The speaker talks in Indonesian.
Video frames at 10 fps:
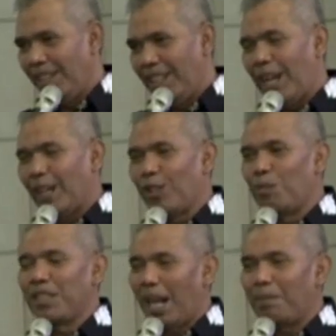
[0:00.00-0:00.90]
Indikator
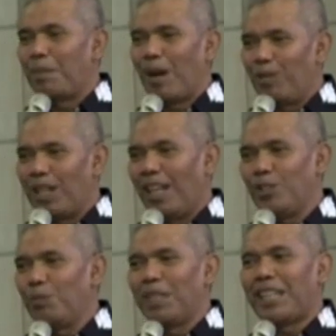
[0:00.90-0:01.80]
besar pembangunan
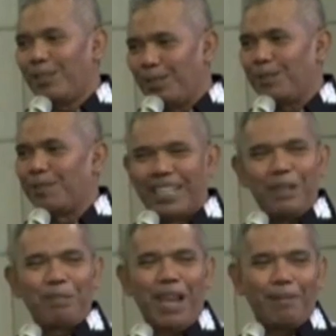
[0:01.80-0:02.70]
itu cuma satu sebenarnya
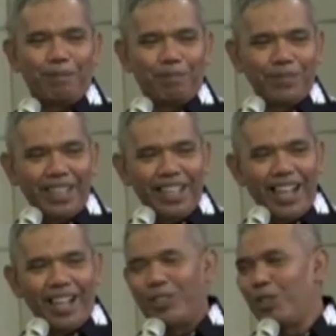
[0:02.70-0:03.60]
IPM
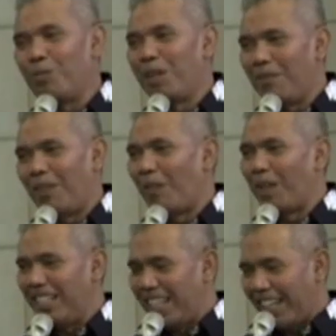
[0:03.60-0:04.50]
atau Human
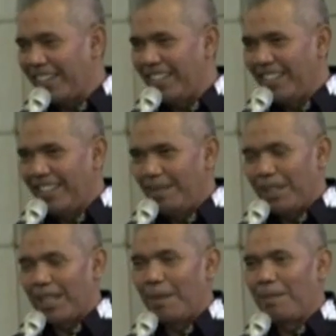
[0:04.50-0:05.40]
Development Index.
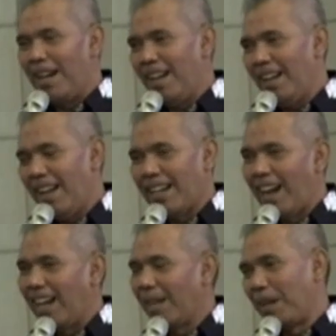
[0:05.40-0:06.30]
Pertama
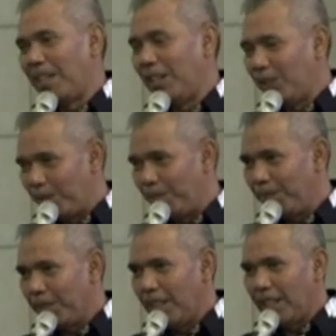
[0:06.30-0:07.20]
angka harapan hidup,
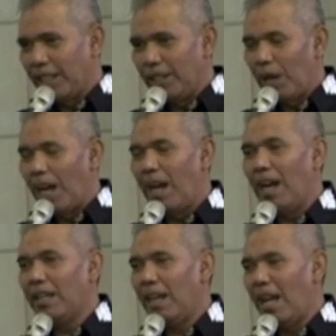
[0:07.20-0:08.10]
kedua
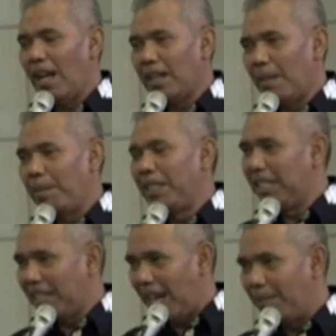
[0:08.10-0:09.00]
angka
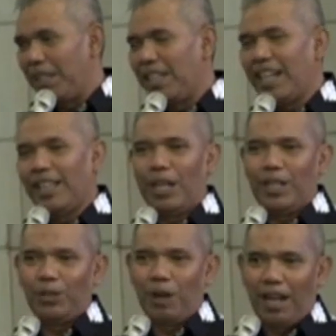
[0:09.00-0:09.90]
pendidikan. Pendidikan itu
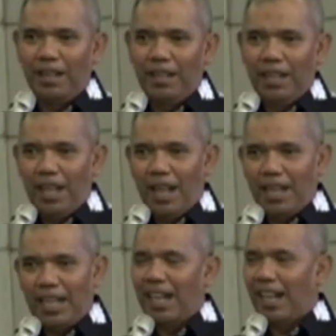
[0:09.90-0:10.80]
ada dua,
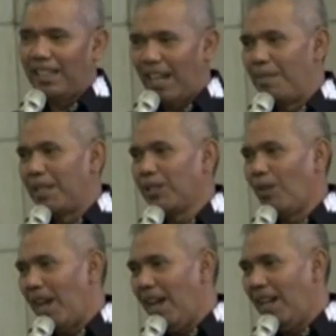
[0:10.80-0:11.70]
rata-rata lama
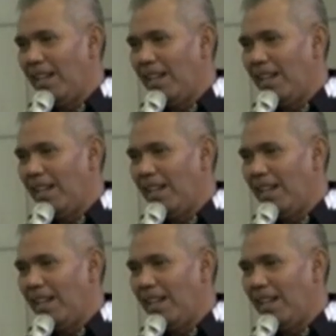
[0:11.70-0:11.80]
sekolah